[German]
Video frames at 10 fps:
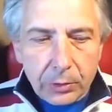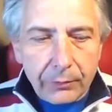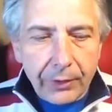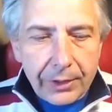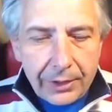
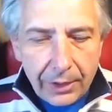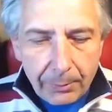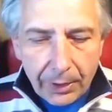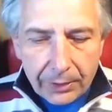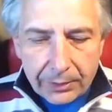Und wenn
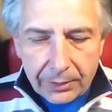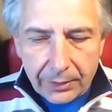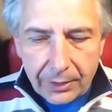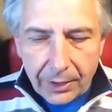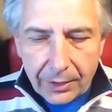jemand
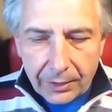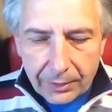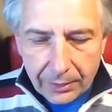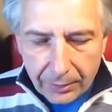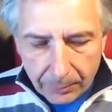denn
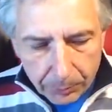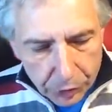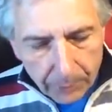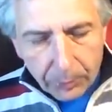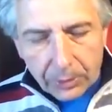die
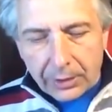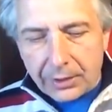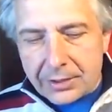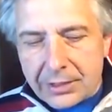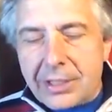Bestimmungen
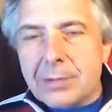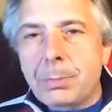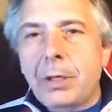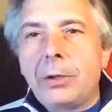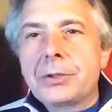des
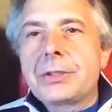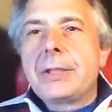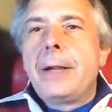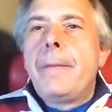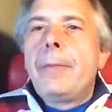Niesbrauchs